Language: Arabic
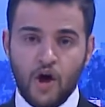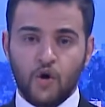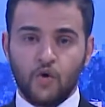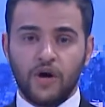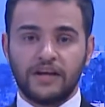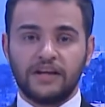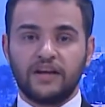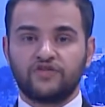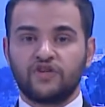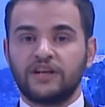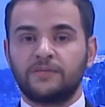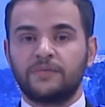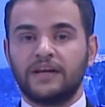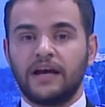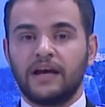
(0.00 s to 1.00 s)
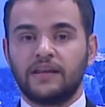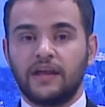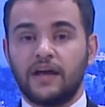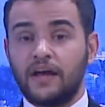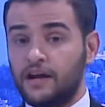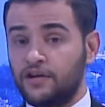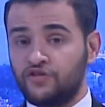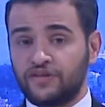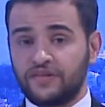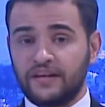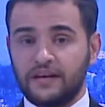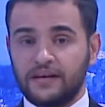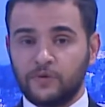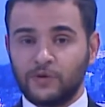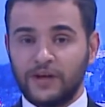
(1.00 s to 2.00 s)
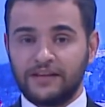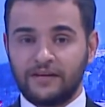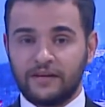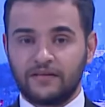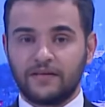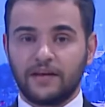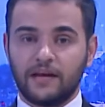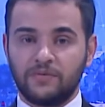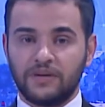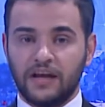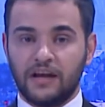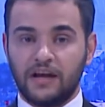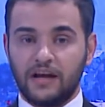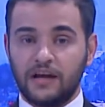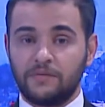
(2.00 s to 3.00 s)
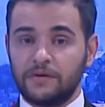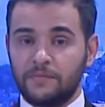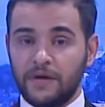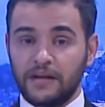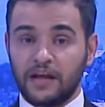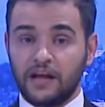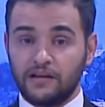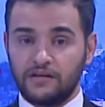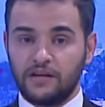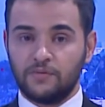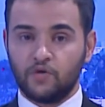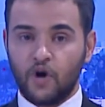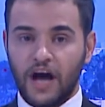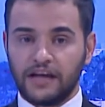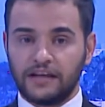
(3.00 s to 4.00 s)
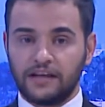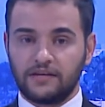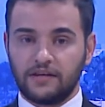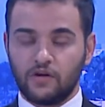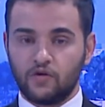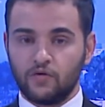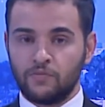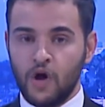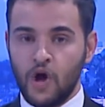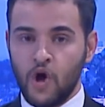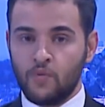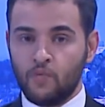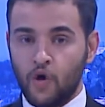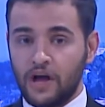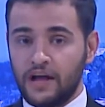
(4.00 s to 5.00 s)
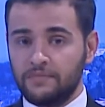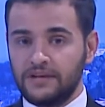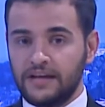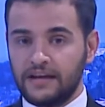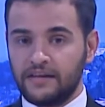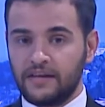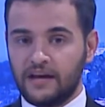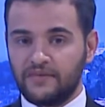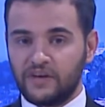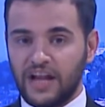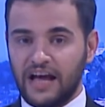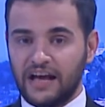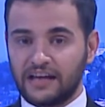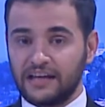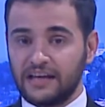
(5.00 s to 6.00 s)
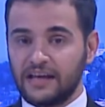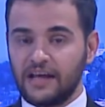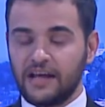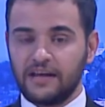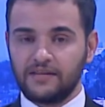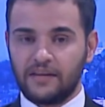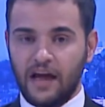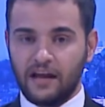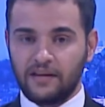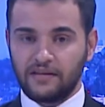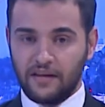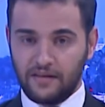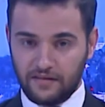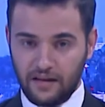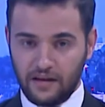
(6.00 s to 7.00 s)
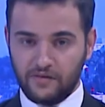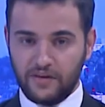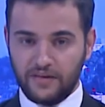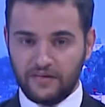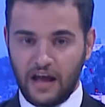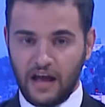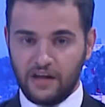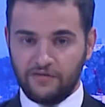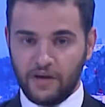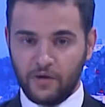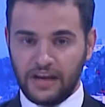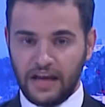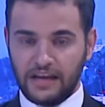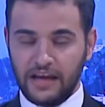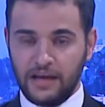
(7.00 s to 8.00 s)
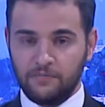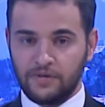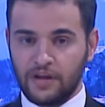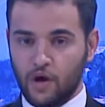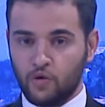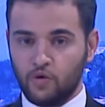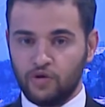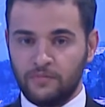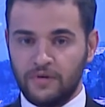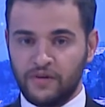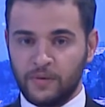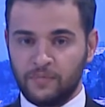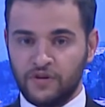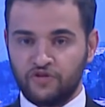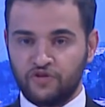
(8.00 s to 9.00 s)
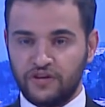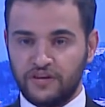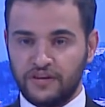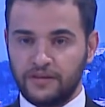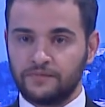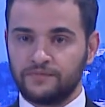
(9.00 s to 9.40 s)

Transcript: وإلى جانب هذا الجزائر لا تنسى أبنائها ممن قدموا حياتهم مقابل إظهار الحقيقة تحت سقف الصحافة والإعلام تقول مريم بن جدي